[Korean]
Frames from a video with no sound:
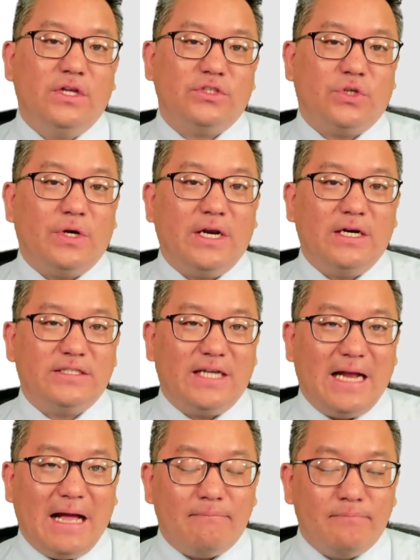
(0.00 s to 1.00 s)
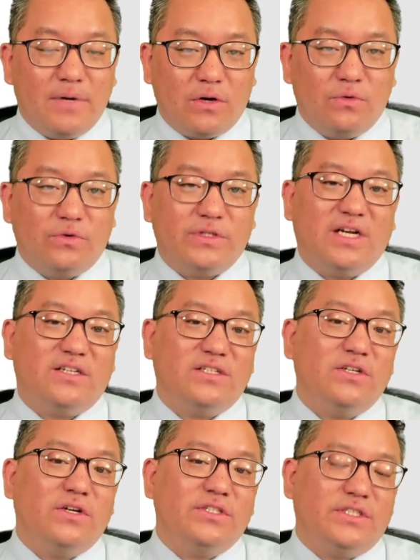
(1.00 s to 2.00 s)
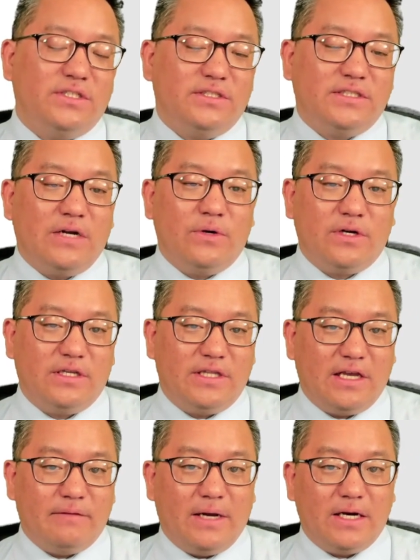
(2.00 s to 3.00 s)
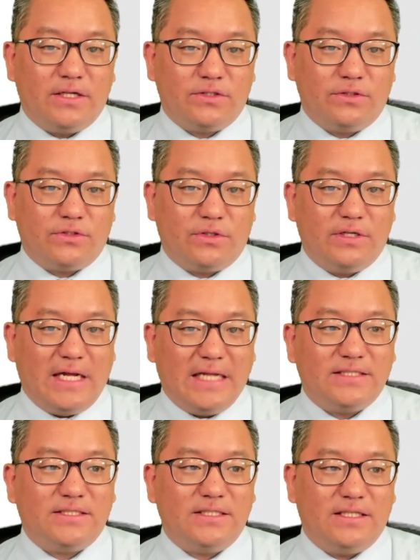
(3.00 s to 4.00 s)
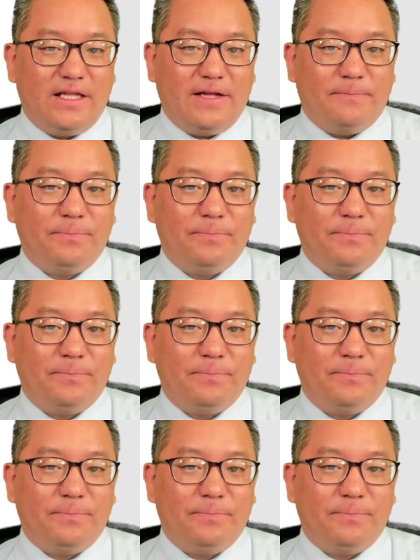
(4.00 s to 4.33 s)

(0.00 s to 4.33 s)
전화를 잘 안 받고 그냥 끊어지는 상황이 되게 많아서 저는 안 쓰는데